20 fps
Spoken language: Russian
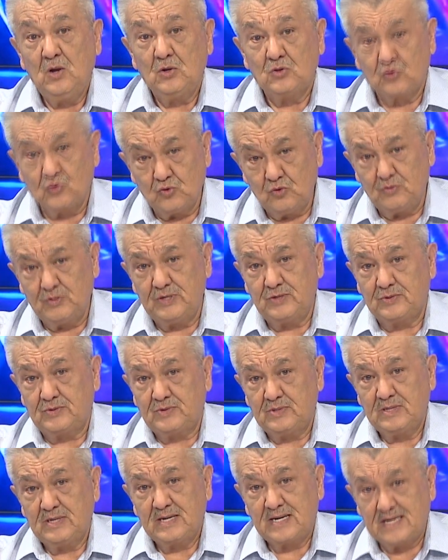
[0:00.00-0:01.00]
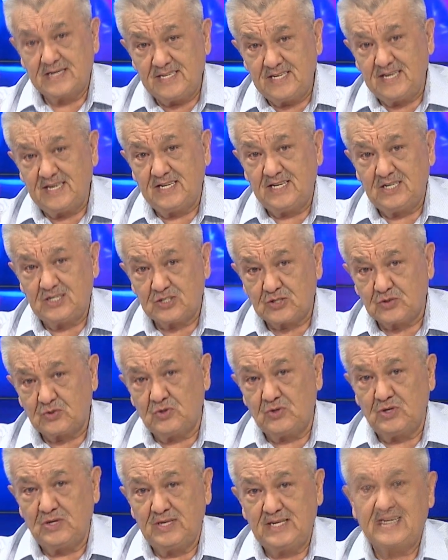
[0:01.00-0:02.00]
Думают, где,
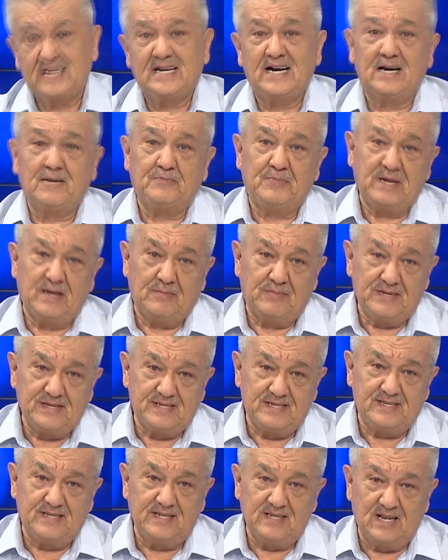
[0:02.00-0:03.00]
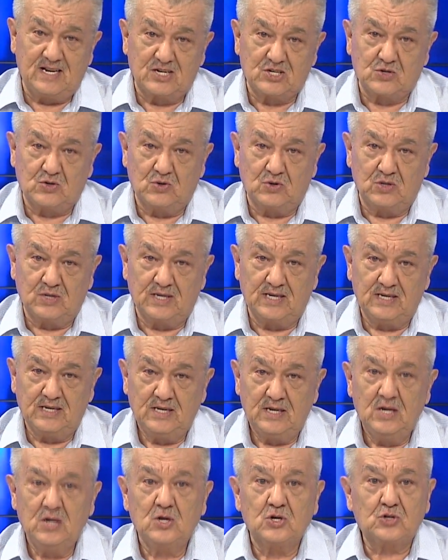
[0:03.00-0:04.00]
что и как приобрести для школы,
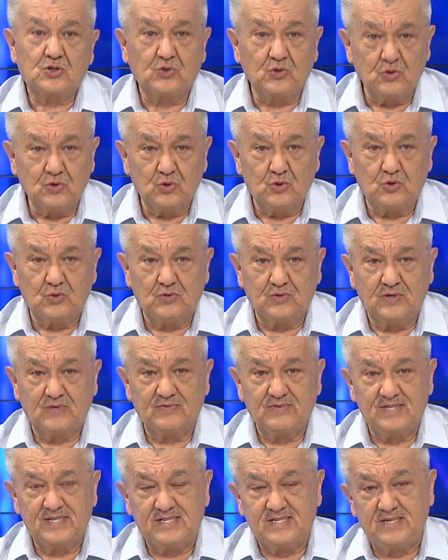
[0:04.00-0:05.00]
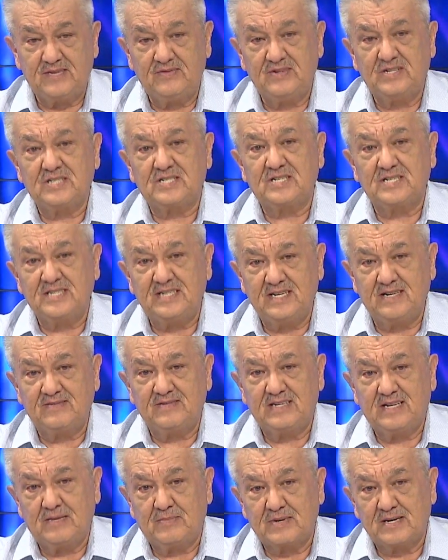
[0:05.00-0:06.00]
что нового внести в
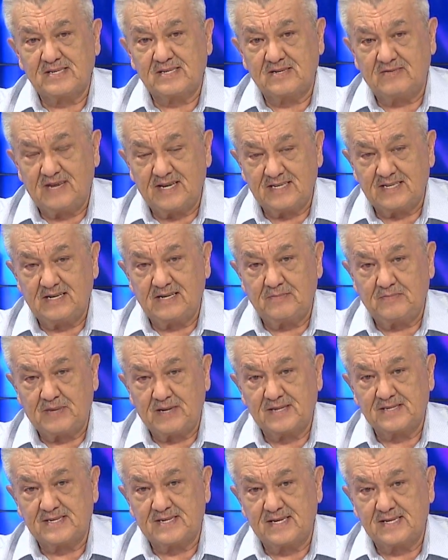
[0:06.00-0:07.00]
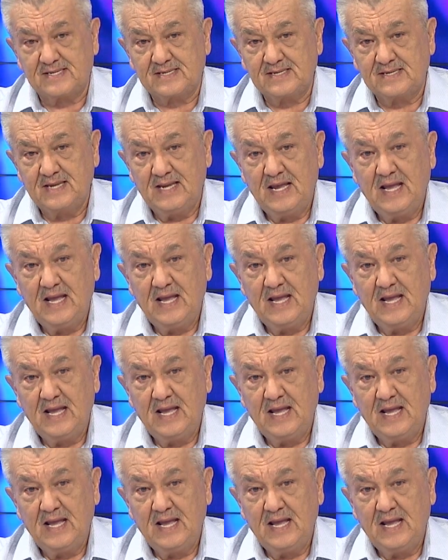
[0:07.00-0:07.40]
ежедневный образовательный процесс –